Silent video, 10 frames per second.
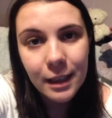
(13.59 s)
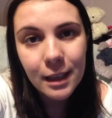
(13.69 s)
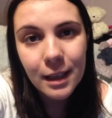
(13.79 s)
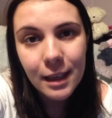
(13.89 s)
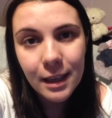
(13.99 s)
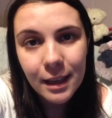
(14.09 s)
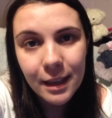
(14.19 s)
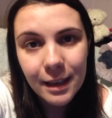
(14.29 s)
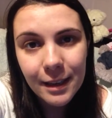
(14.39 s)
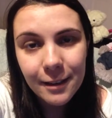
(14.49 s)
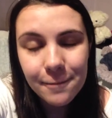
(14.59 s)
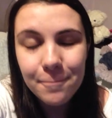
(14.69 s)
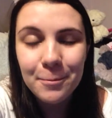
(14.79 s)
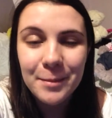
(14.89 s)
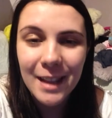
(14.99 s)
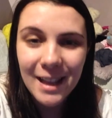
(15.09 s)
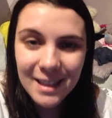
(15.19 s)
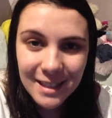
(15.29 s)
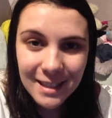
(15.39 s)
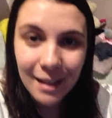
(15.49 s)
И у
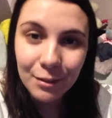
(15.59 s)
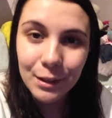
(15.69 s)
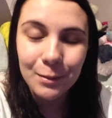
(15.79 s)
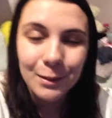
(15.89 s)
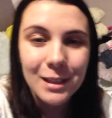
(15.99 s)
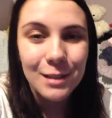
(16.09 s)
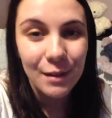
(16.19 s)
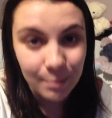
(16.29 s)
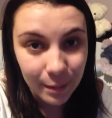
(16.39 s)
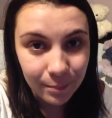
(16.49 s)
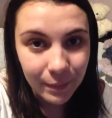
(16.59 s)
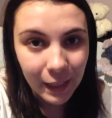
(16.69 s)
нас завтра будет свадьба.